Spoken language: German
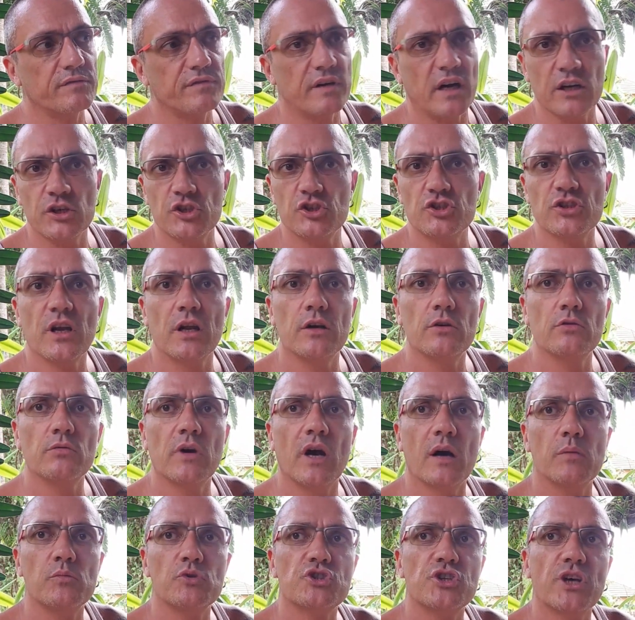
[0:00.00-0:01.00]
Veranstaltungen
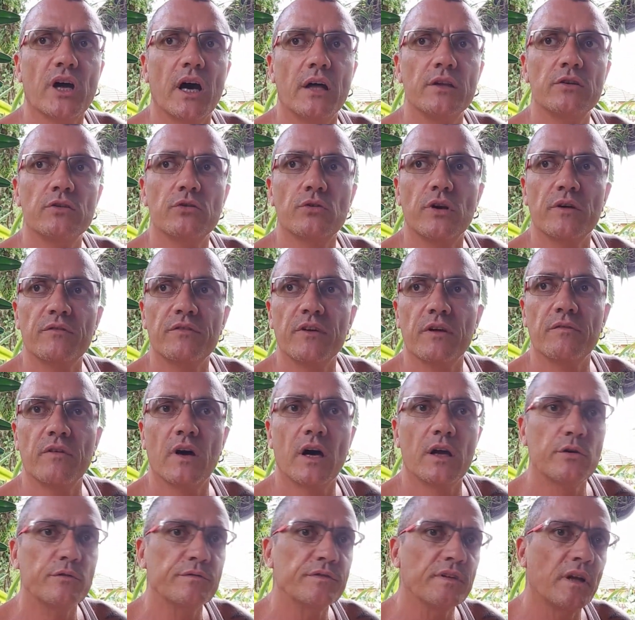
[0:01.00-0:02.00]
am Strand oder wir
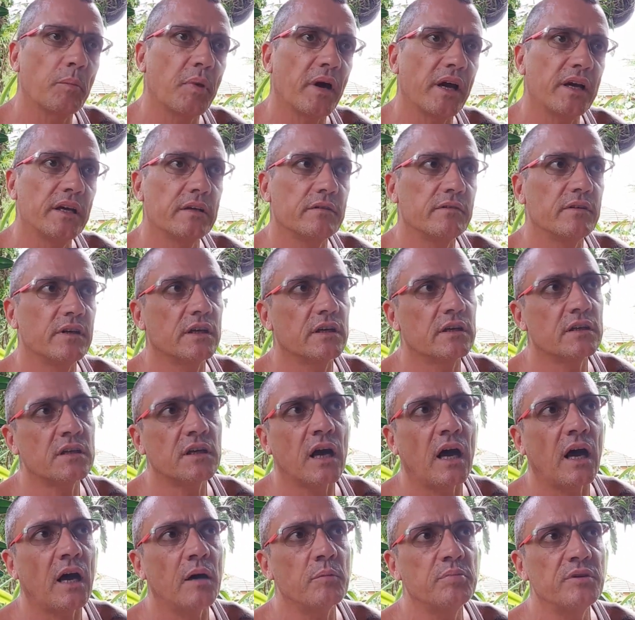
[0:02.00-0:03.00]
waren auf einer Bike wegen
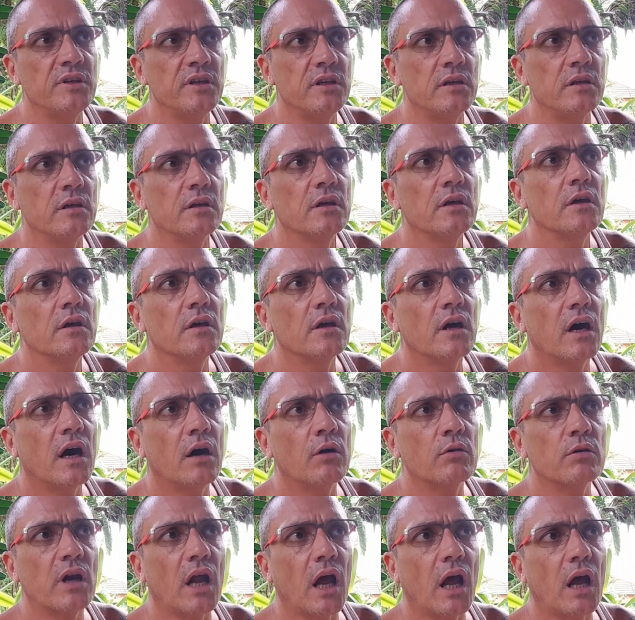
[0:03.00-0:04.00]
Krabi,
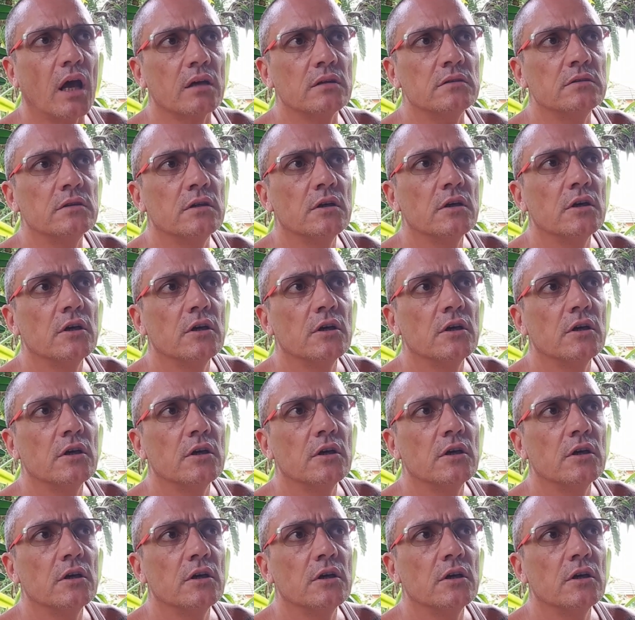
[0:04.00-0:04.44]
Aonang.